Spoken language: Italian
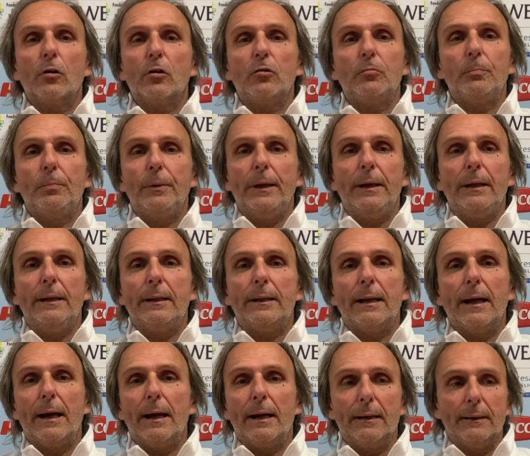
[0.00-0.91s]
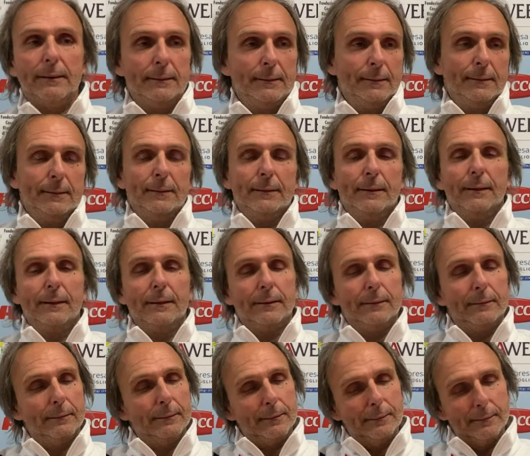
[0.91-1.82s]
spinta,
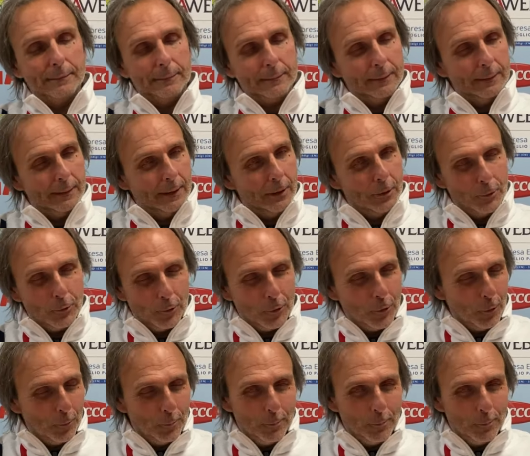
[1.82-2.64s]
io non ne ho